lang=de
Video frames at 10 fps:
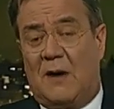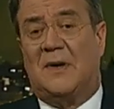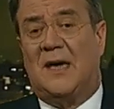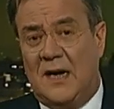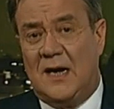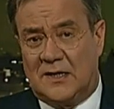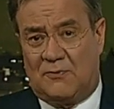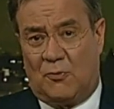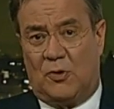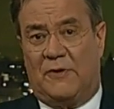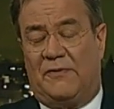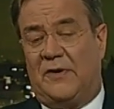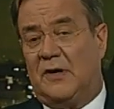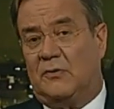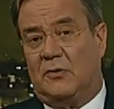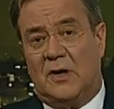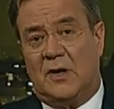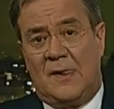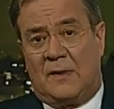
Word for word: Wir haben Kindeswohlgefährdungen.